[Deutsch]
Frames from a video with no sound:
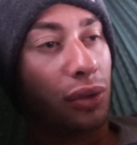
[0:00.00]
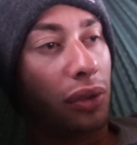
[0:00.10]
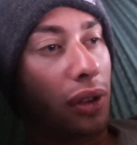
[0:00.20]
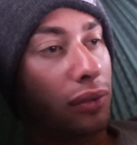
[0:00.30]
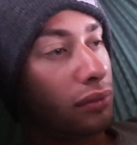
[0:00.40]

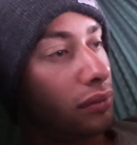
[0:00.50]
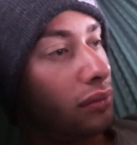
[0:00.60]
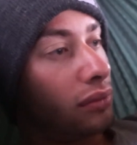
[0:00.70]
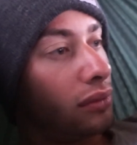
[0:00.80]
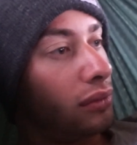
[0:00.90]
nur
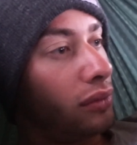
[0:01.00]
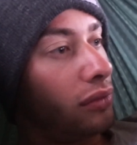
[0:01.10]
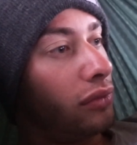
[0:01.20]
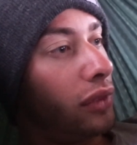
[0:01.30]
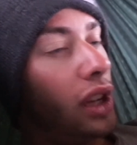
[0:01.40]

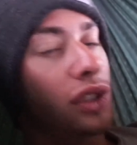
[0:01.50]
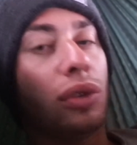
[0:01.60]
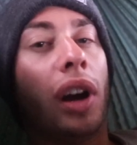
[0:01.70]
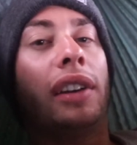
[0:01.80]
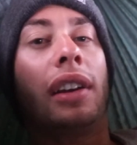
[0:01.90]
war halt
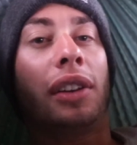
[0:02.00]
nur einer,